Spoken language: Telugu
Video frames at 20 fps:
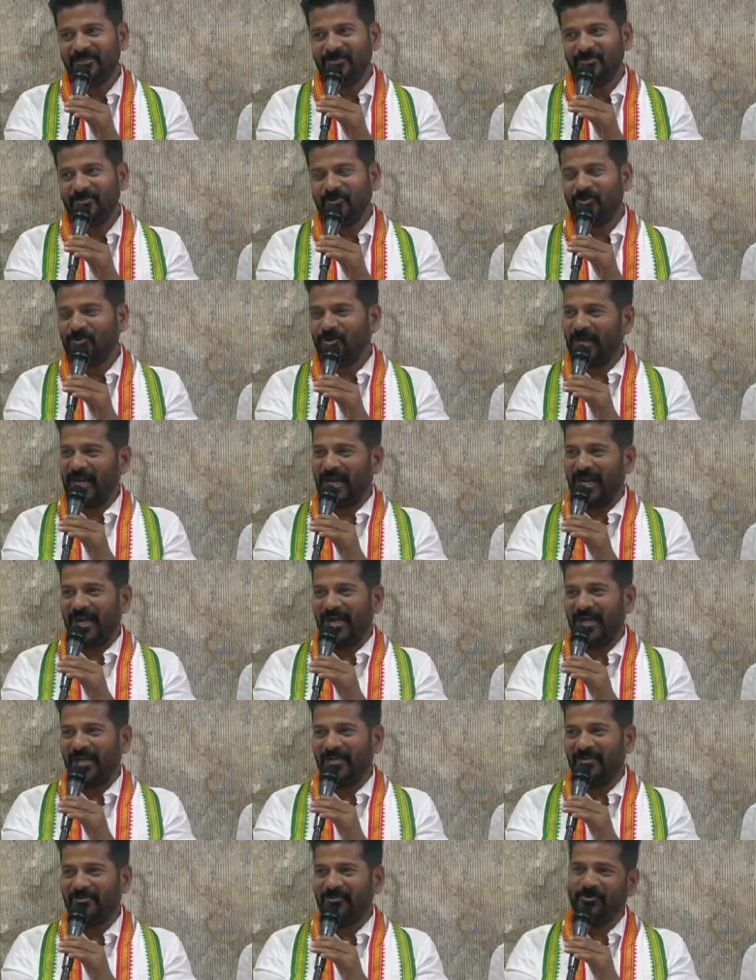కుక్క
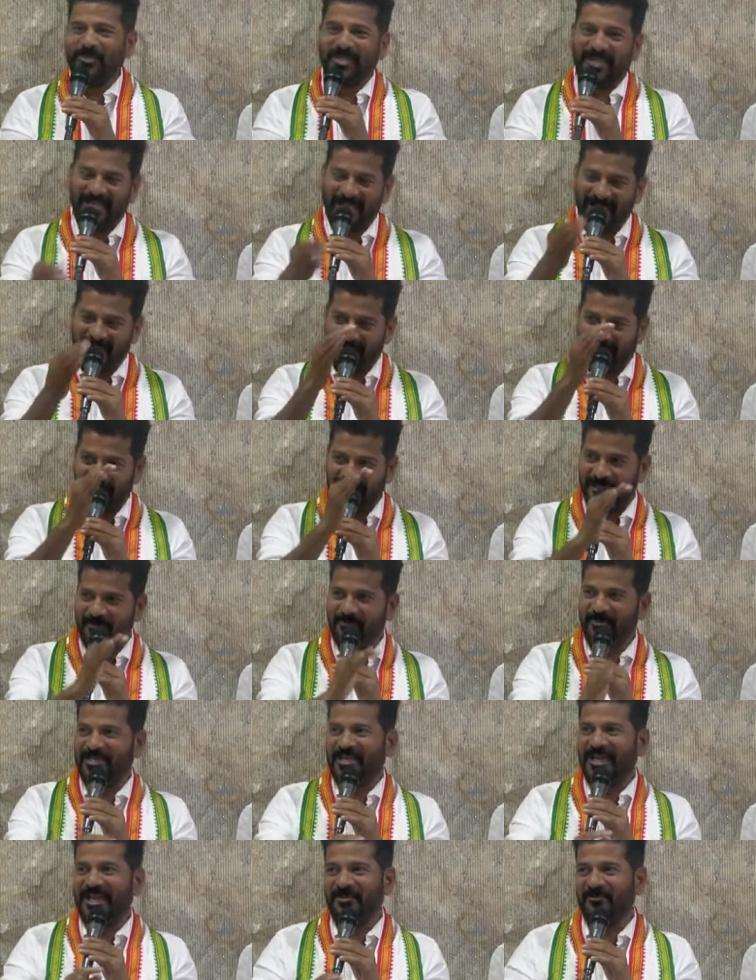నువ్వు ఏమన్నా
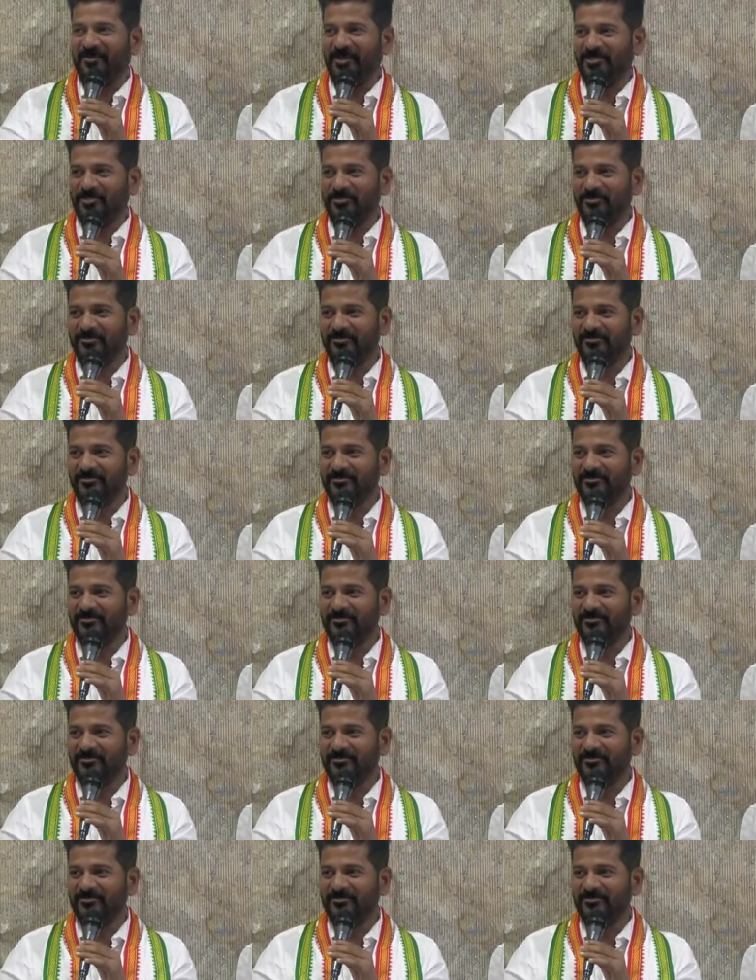బిర్యానీ పెట్టు